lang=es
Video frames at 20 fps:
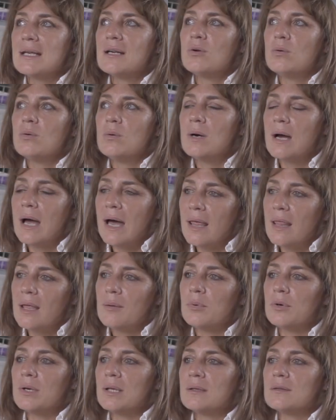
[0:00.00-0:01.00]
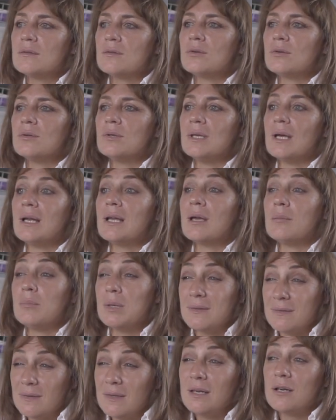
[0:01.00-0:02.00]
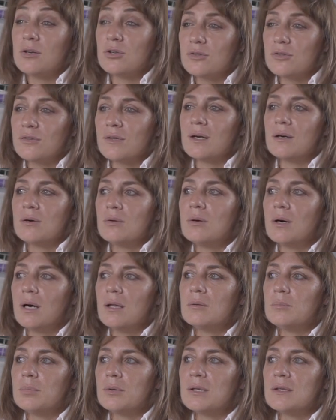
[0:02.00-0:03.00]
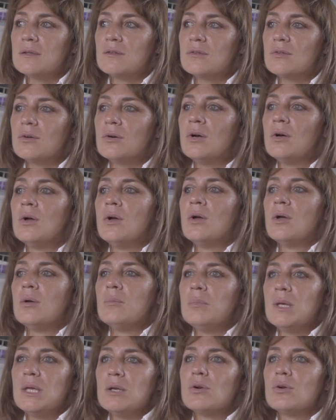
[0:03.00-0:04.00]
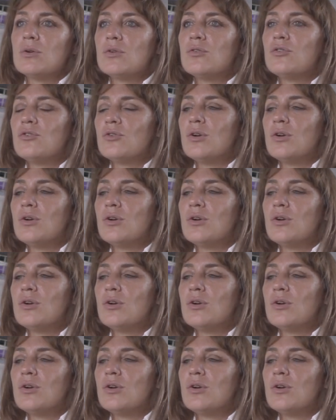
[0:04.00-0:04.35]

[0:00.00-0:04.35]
ser juzgada por eso y el que mis hijos sean juzgados por eso vino no